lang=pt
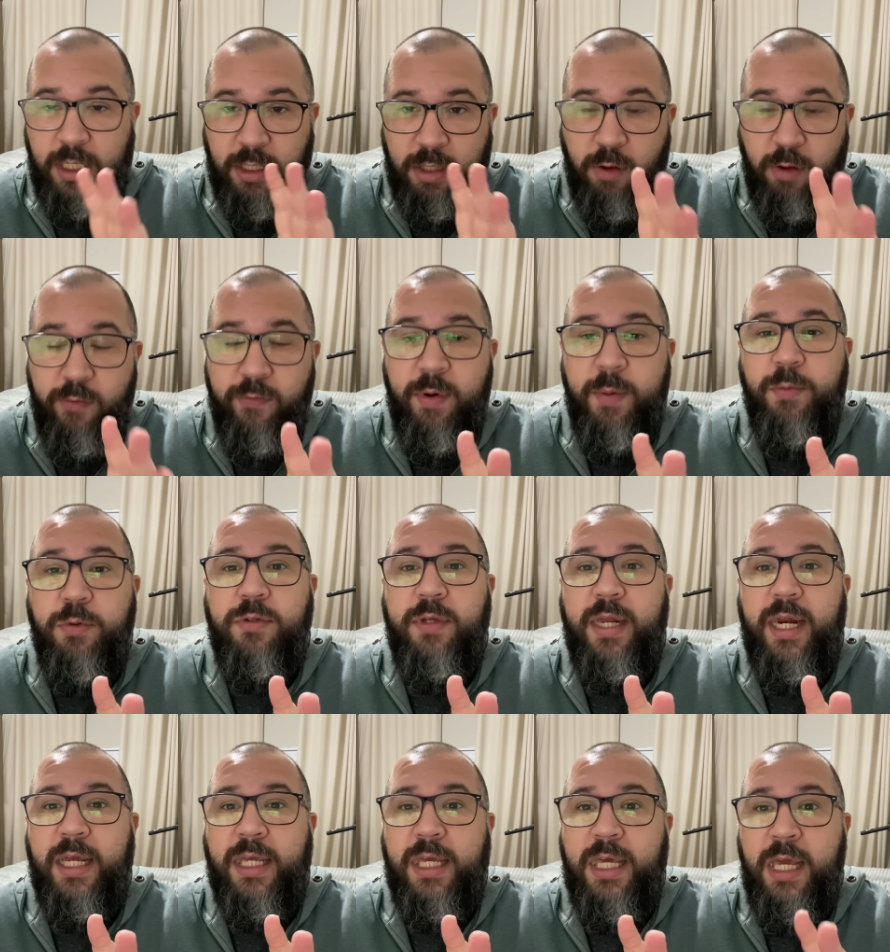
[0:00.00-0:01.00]
Então vamos
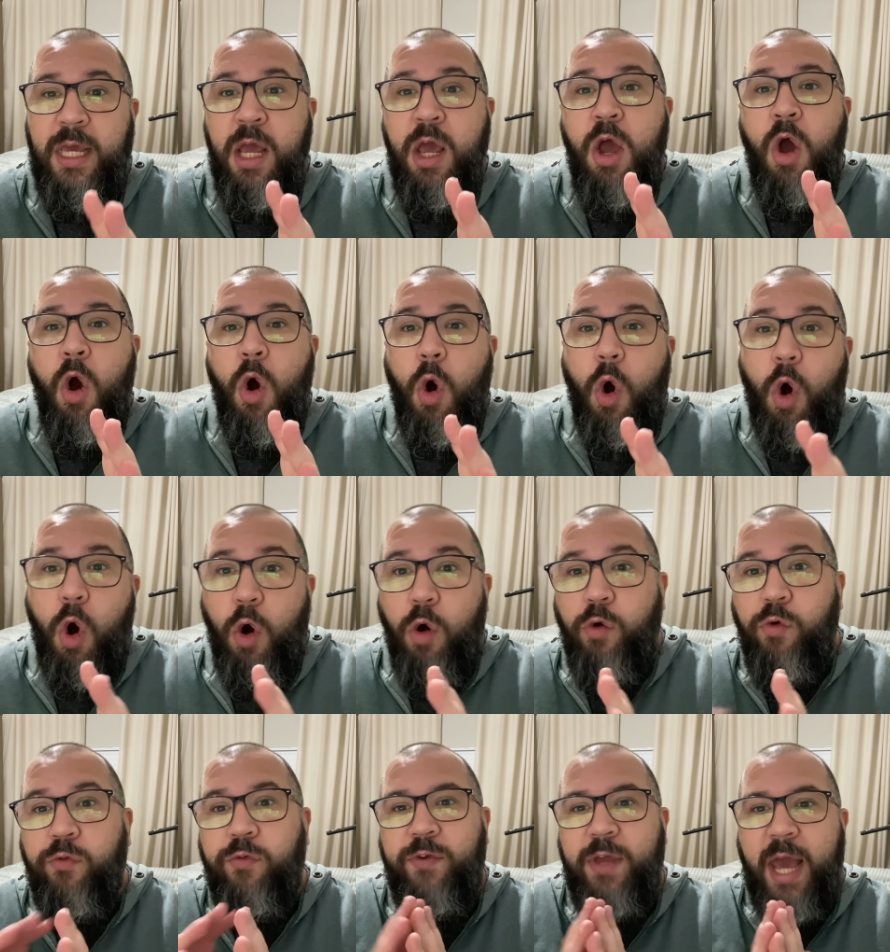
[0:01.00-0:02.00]
ver aqui,
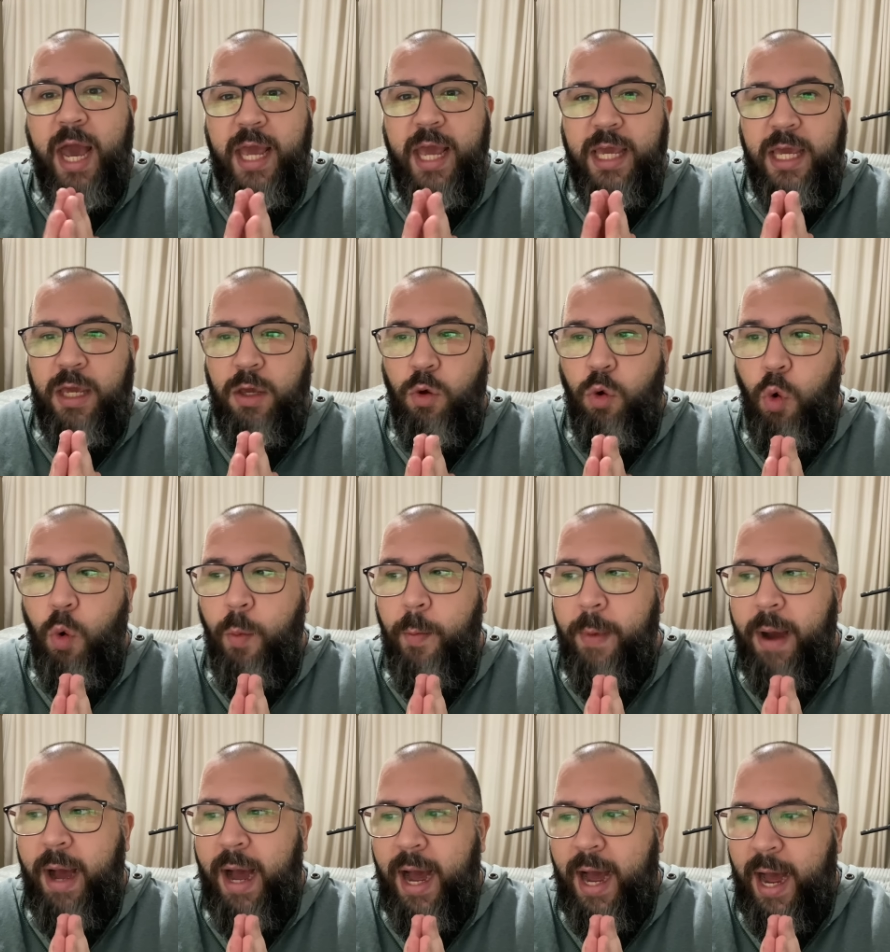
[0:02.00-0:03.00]
houve aí
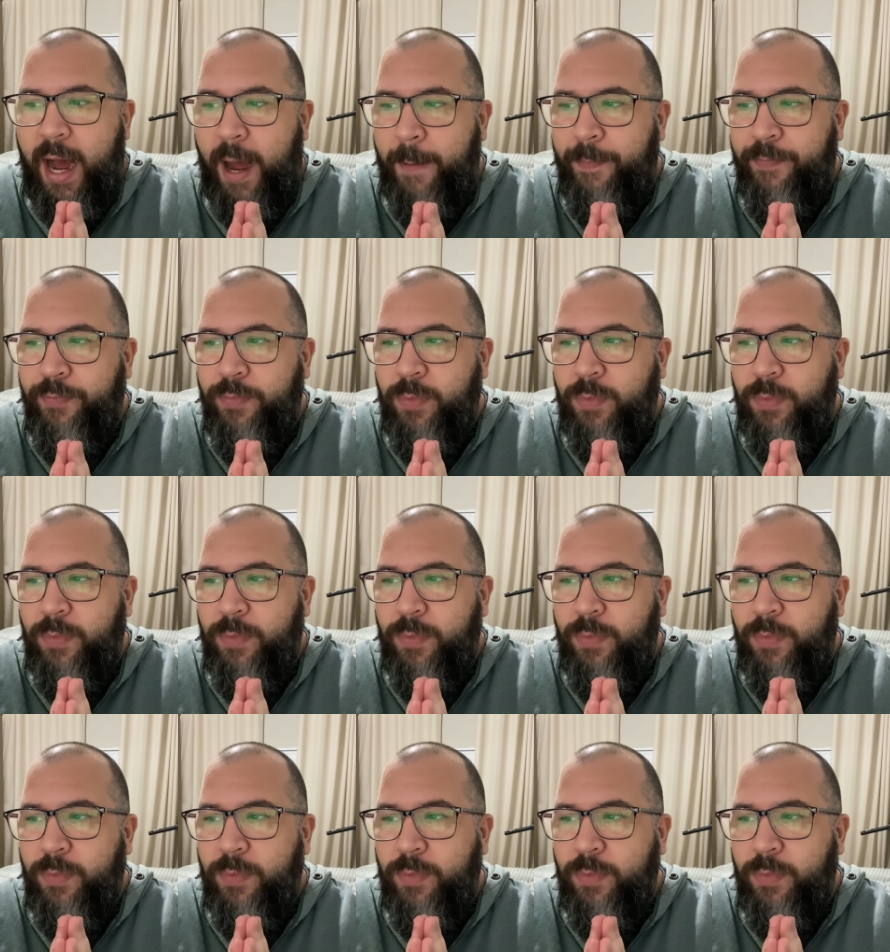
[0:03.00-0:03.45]
uma.